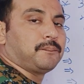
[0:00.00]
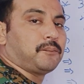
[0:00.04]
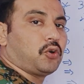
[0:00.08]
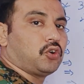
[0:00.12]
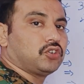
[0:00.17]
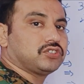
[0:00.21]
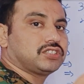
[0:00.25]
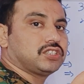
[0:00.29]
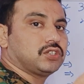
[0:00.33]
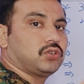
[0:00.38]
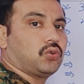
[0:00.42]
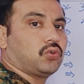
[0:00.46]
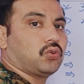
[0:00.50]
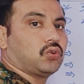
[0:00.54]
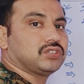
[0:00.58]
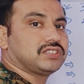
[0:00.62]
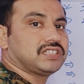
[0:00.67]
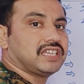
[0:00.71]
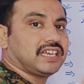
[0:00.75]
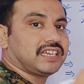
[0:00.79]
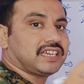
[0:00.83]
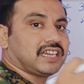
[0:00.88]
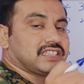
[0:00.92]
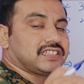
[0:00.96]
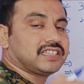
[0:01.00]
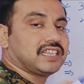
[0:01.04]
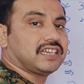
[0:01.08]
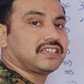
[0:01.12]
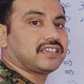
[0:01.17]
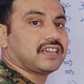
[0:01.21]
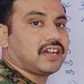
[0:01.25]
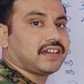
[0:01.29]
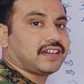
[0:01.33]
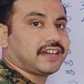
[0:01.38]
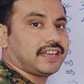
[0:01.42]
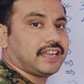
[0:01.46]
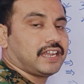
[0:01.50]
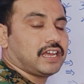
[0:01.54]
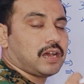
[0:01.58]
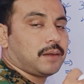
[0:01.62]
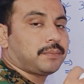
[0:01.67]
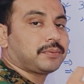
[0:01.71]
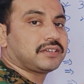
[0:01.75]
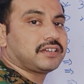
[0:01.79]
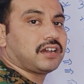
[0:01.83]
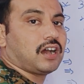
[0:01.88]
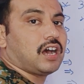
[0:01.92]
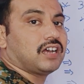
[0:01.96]
बहुत से लोग होते हैं कहते हैं क्या करें
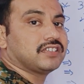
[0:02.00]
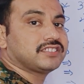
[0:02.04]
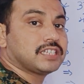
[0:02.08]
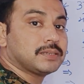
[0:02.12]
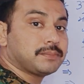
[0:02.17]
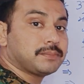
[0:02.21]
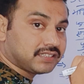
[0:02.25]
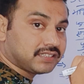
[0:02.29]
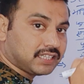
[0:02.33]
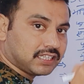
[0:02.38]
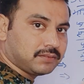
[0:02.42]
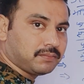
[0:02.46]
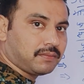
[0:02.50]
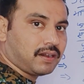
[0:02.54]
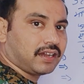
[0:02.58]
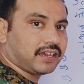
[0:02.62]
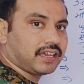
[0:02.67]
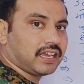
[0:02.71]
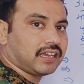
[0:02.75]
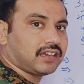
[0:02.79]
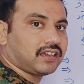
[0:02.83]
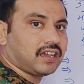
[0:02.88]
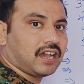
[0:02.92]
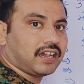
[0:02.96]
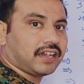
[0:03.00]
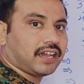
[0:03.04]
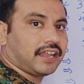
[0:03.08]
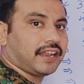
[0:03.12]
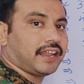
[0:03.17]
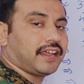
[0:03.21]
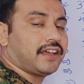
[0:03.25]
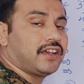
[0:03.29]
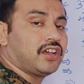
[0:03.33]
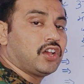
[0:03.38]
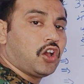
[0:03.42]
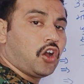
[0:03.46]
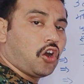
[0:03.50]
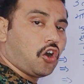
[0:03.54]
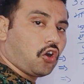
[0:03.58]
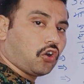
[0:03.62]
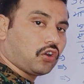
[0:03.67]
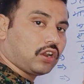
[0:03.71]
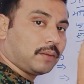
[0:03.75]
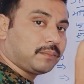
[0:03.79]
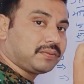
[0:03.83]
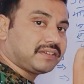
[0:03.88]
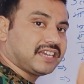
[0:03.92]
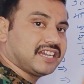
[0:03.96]
आप कहाँ मदद मांगे क्या करें
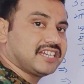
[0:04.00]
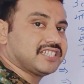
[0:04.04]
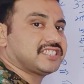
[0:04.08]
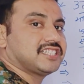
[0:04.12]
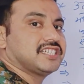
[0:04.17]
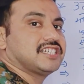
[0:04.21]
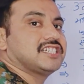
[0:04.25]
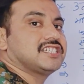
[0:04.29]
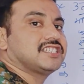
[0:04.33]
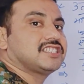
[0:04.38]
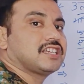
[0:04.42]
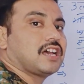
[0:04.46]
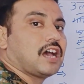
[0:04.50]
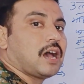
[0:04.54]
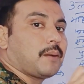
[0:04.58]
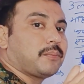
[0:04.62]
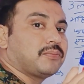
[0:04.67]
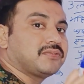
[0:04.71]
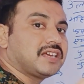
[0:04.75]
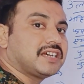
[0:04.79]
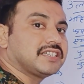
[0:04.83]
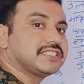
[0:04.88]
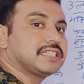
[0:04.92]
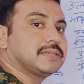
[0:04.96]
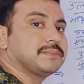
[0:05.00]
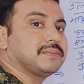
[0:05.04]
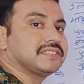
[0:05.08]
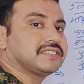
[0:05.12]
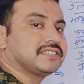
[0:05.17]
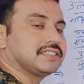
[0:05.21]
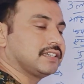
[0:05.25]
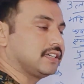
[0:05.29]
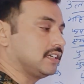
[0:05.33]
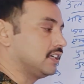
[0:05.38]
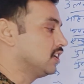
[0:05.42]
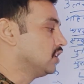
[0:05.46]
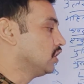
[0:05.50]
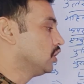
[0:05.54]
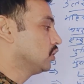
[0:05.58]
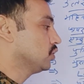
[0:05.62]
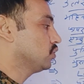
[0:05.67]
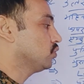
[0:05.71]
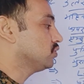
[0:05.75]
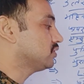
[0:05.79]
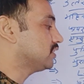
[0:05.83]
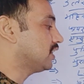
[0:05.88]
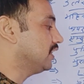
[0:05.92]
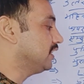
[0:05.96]
और हम कैसे इस आपदा से बचें
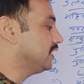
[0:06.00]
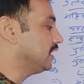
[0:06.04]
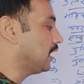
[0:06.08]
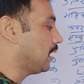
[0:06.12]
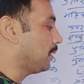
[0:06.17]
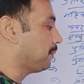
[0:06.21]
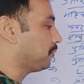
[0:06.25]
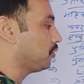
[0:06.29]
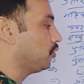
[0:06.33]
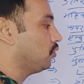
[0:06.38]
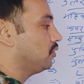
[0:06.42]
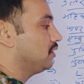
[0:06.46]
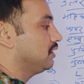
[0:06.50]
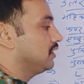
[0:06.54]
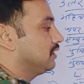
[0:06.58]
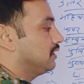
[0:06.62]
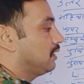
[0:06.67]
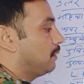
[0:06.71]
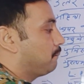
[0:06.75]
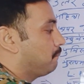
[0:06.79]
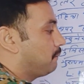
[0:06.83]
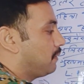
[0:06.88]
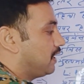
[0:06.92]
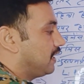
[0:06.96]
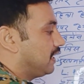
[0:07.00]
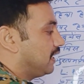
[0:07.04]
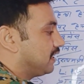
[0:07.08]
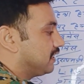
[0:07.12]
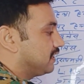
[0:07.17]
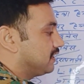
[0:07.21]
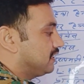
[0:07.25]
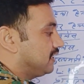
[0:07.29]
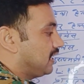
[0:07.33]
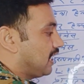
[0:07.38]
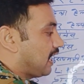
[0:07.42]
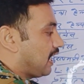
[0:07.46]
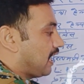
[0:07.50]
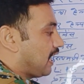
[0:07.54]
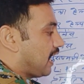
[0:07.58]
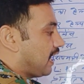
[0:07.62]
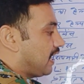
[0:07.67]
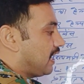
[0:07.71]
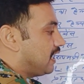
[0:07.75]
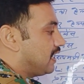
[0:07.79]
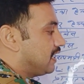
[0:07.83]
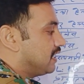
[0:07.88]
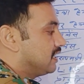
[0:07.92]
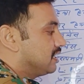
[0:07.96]
तो उसके लिए आपको नंबर एक दिया गया
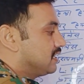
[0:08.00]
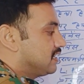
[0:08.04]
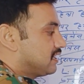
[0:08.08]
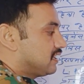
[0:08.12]
है